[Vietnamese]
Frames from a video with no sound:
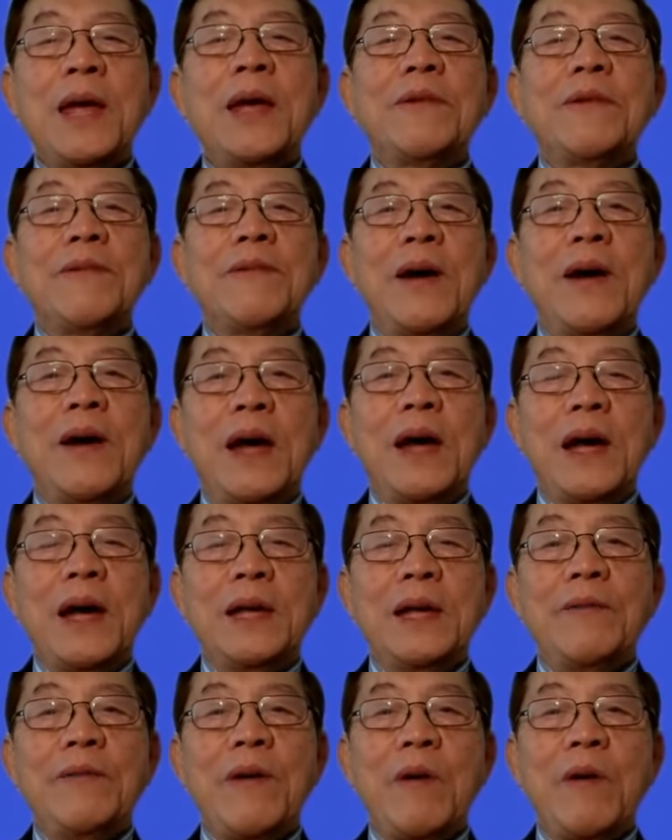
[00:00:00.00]
Và
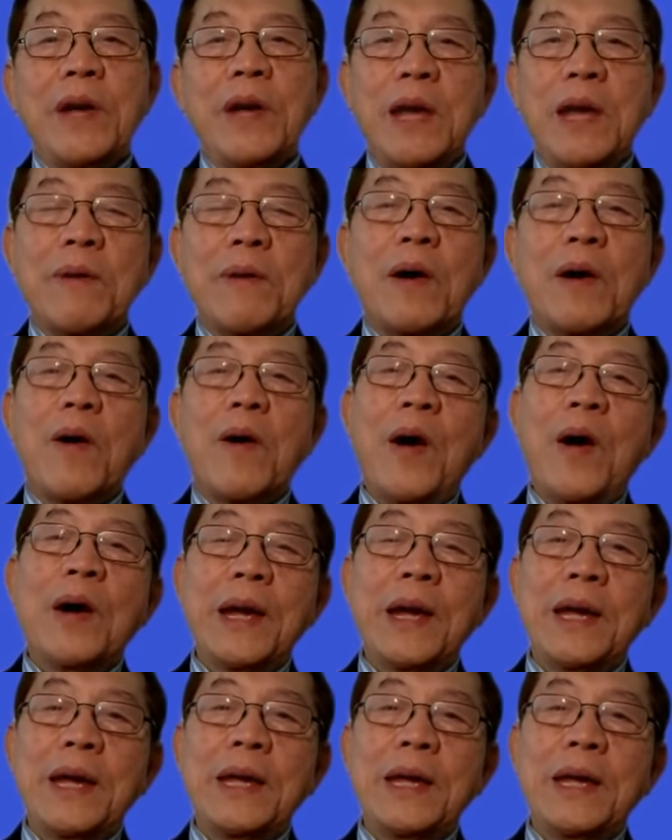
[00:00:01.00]
hy vọng khi mà có
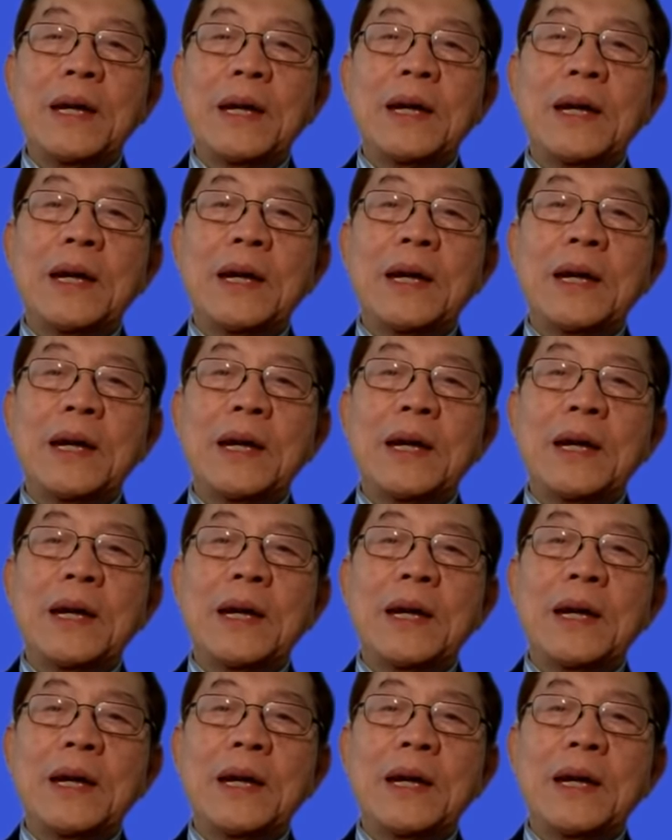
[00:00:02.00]
cái